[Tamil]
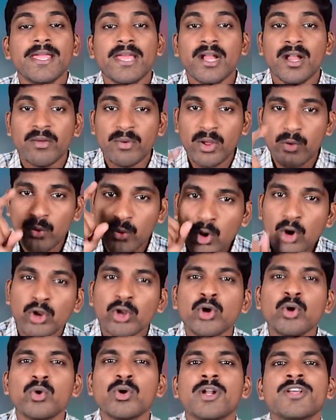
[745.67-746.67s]
எனவே
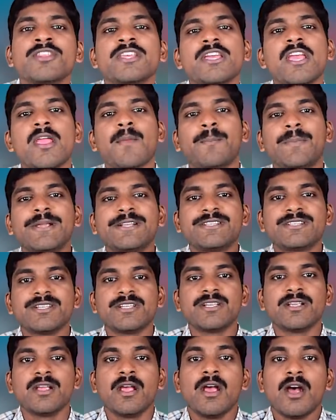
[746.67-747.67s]
ஒரு குழந்தையை
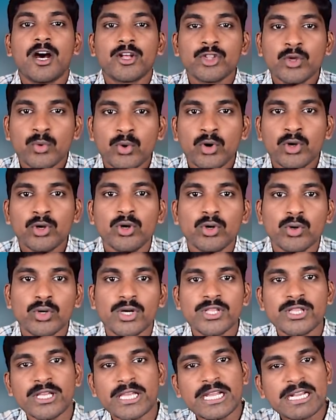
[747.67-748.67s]
பெற்று அந்த ஒரு
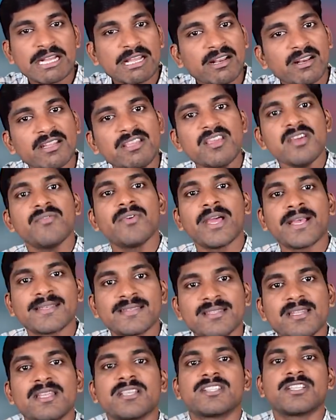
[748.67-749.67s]
குழந்தைக்கு நிறைய
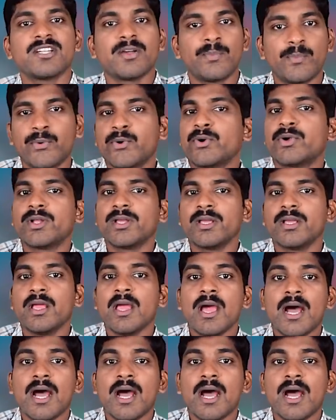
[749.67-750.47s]
வேக்சினேஷனை போட்டு